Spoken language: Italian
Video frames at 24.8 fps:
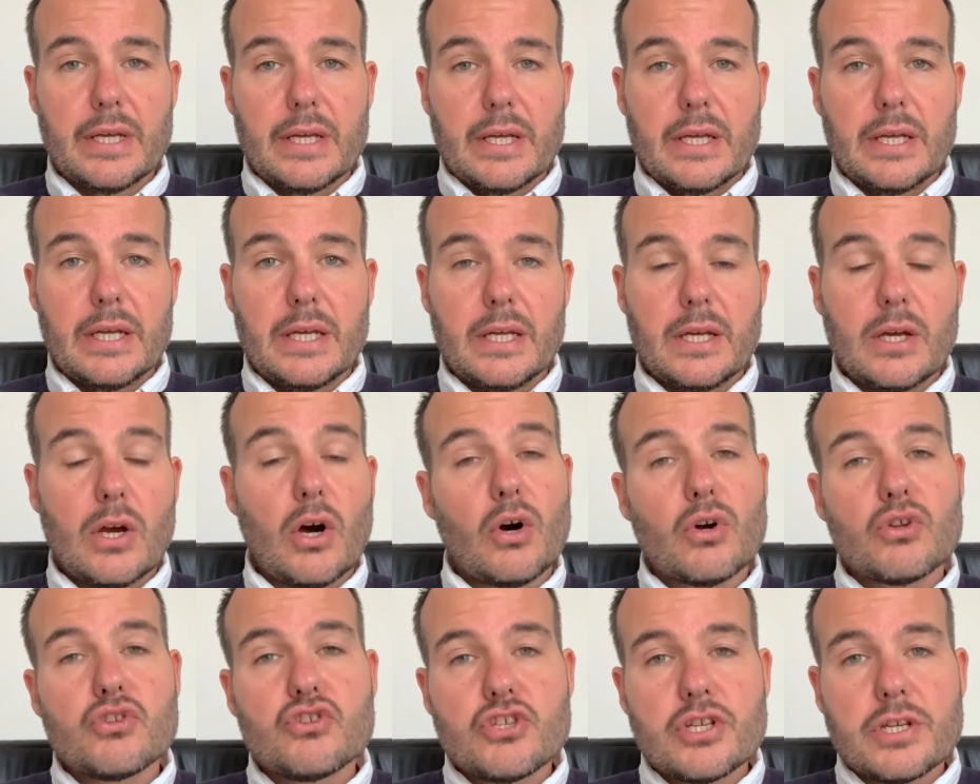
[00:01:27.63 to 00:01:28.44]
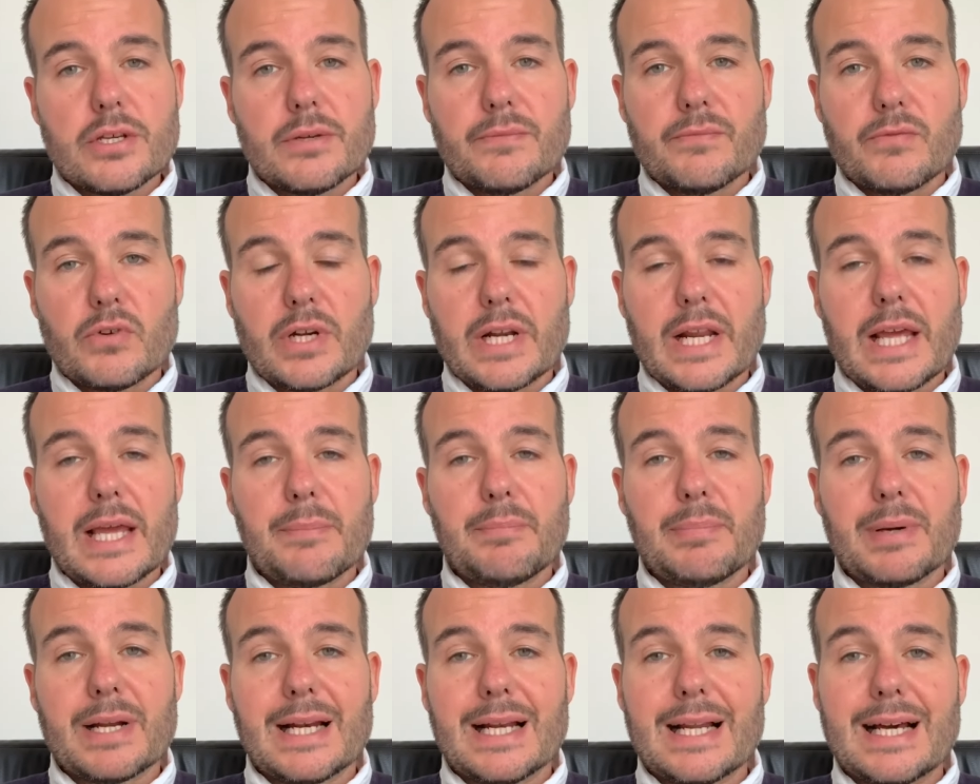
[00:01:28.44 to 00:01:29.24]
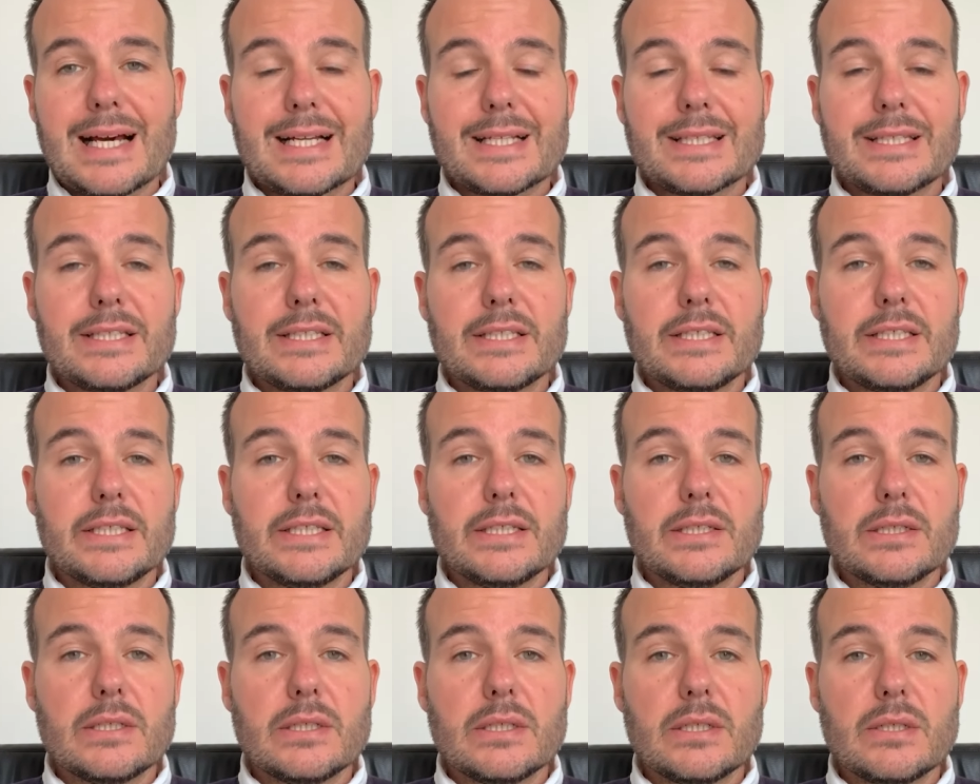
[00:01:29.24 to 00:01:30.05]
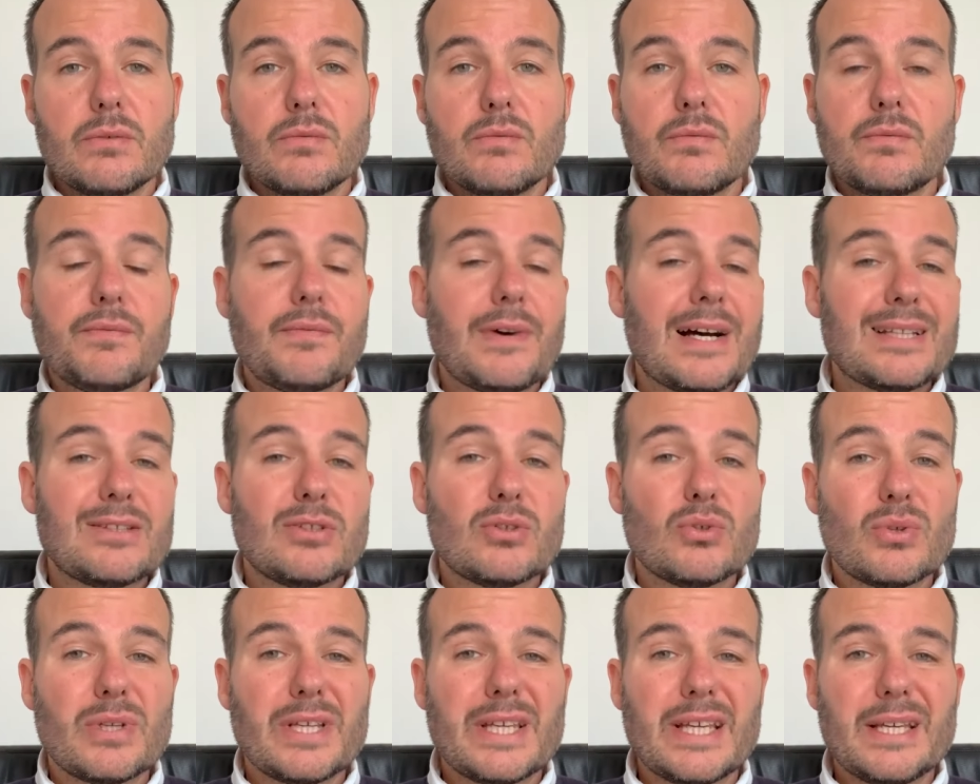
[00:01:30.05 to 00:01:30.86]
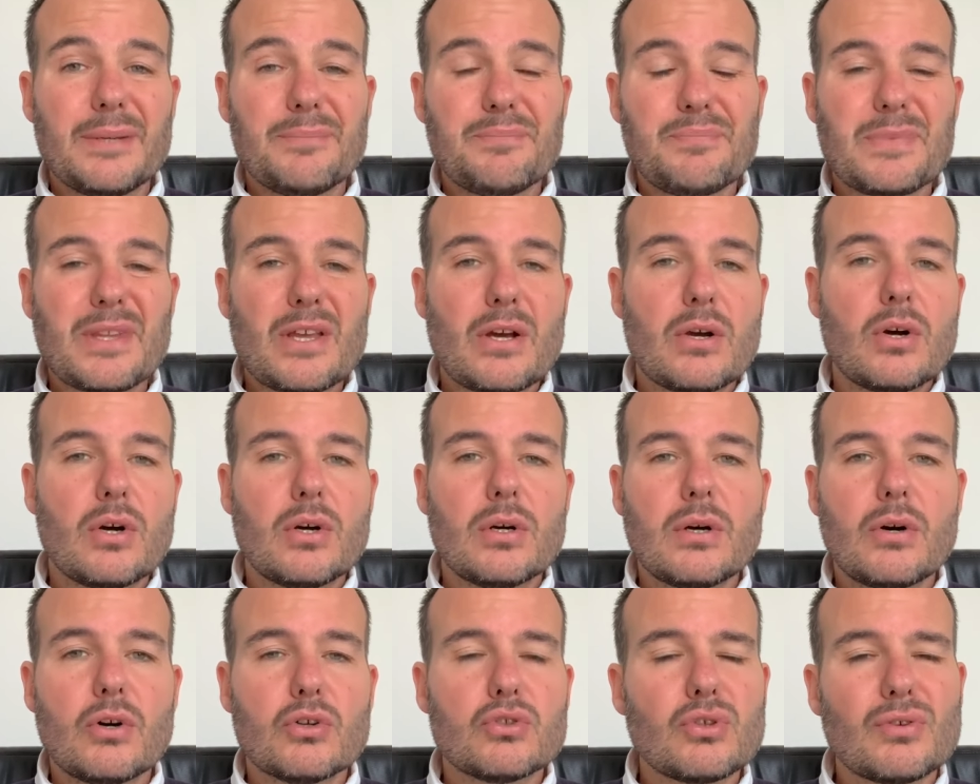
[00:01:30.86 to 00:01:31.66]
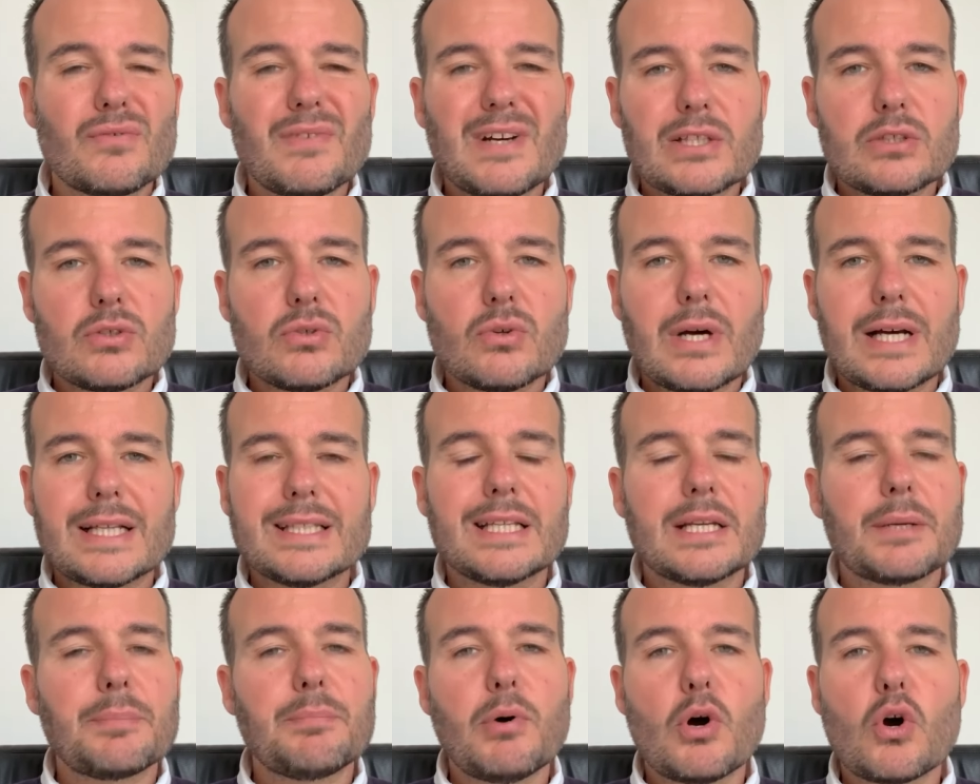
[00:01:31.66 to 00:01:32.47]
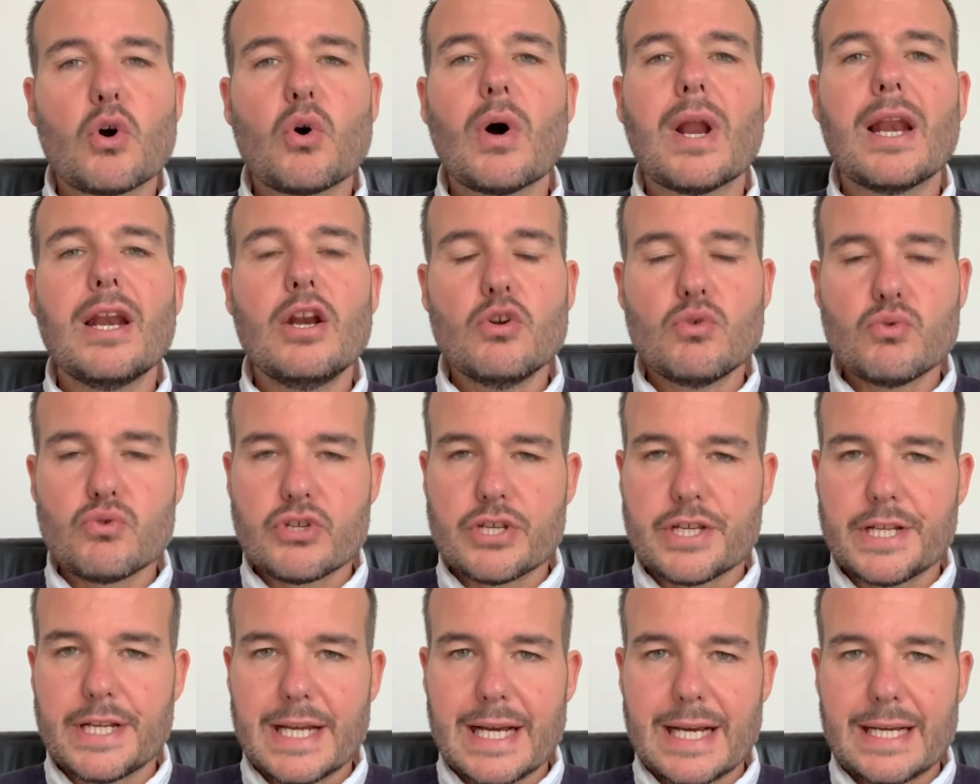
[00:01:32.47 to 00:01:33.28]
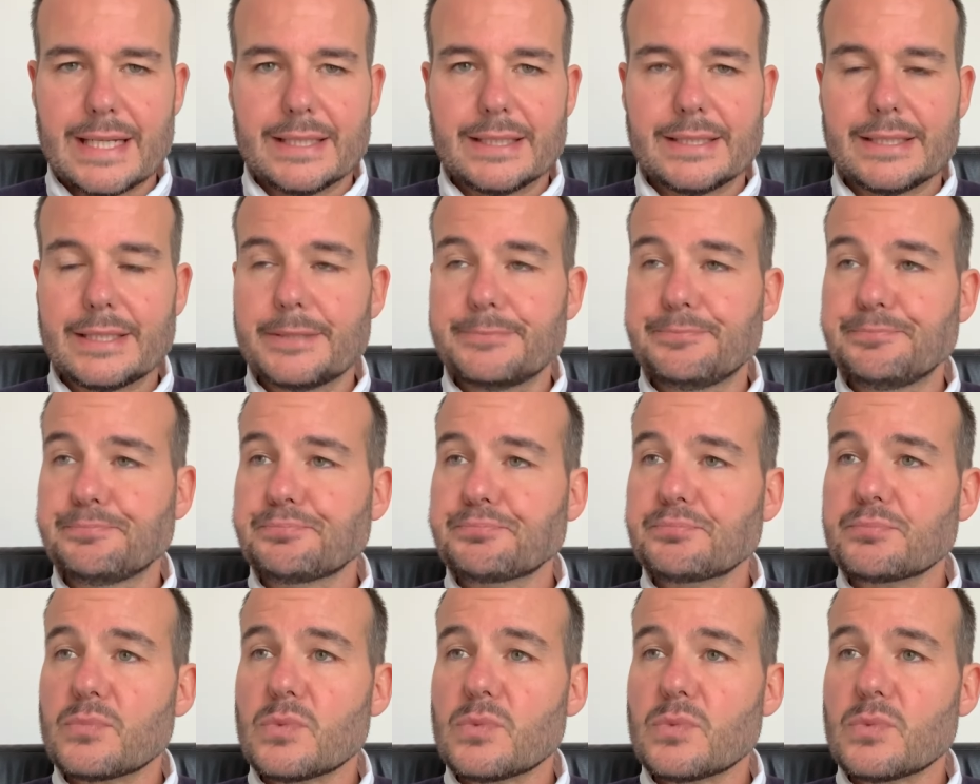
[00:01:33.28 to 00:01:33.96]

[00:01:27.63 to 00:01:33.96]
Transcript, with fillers: Eh, oggi vorrei parlarti di eh, un fatto che ho trovato a dir poco allucinante.